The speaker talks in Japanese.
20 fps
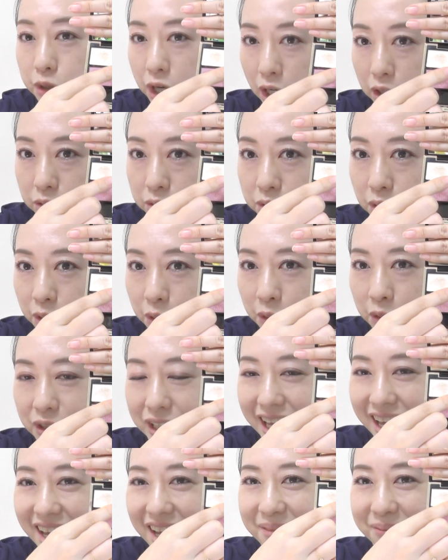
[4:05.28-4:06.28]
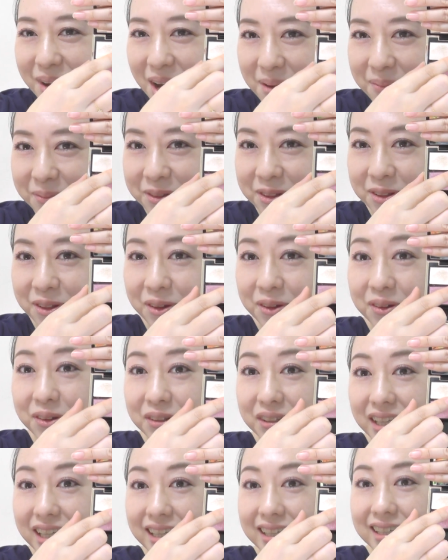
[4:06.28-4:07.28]
ブラウンのようなパープルのよ
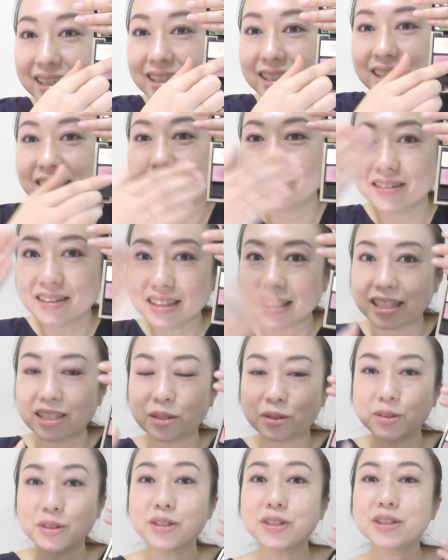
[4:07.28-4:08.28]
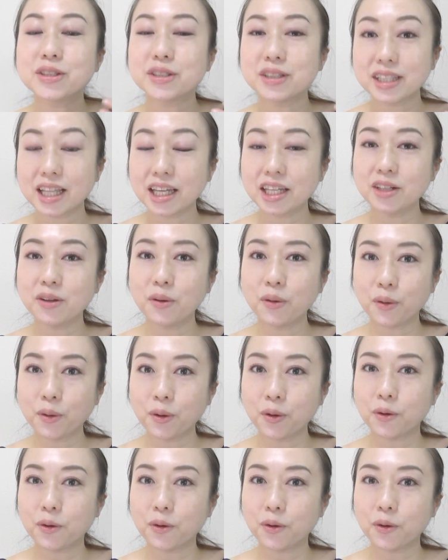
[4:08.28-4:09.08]
うな少しあのくすんだ色